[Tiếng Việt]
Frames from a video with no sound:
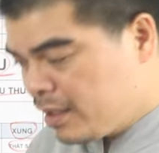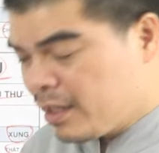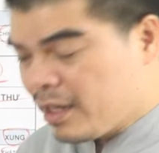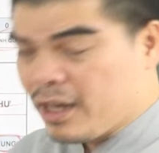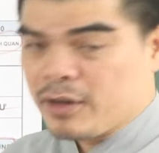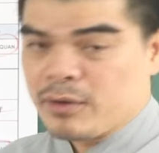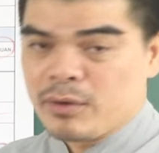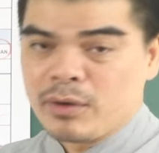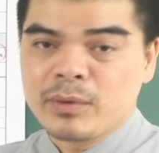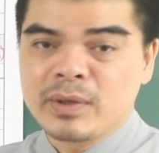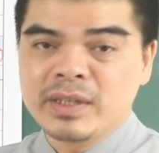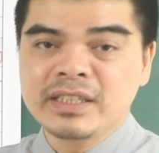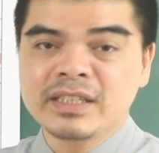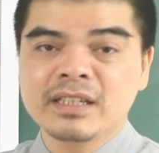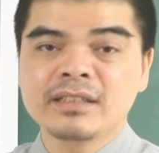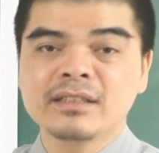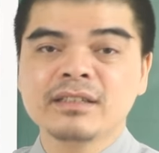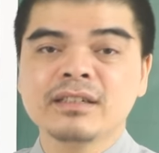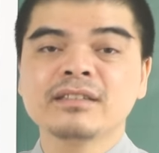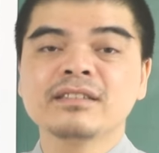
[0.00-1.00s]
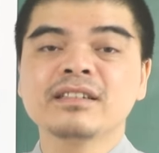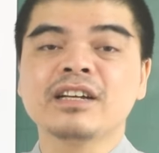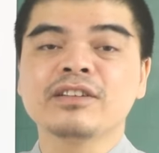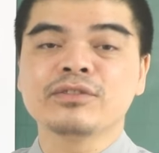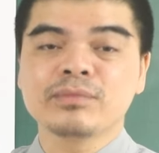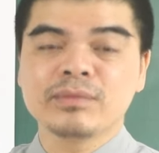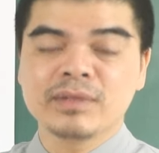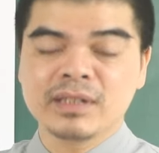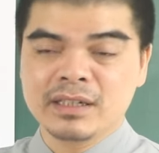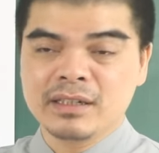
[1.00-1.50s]
có quý nhân tương trợ
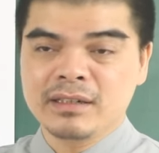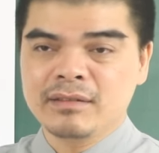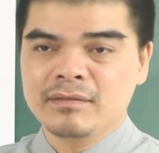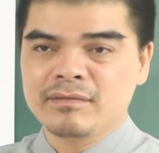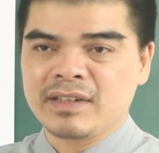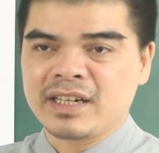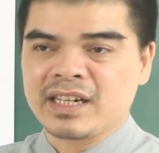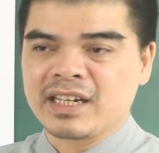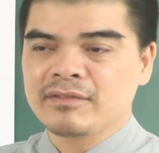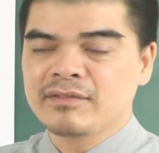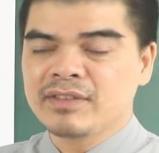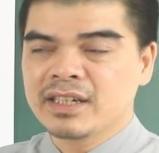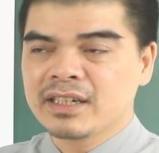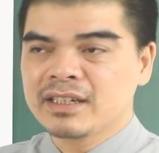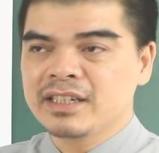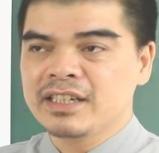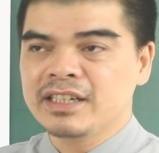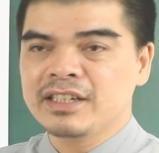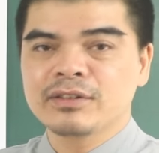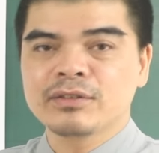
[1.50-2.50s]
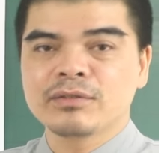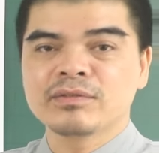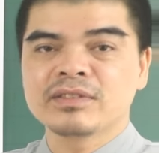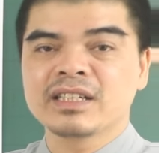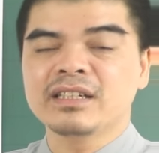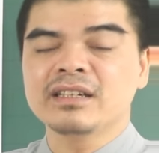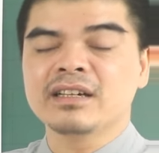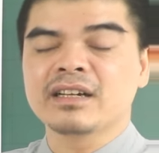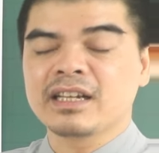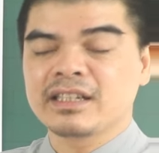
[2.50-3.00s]
giúp đỡ và cái vận khí nó cũng
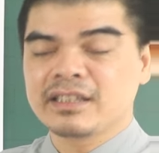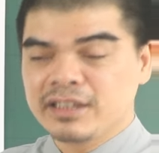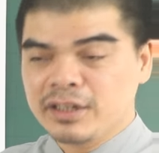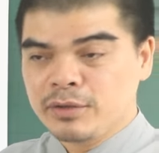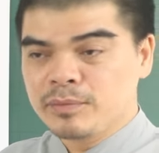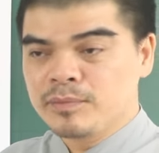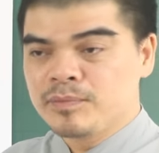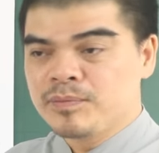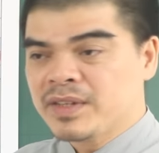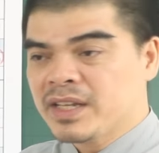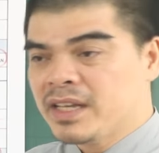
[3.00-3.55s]
sẽ được hanh thông.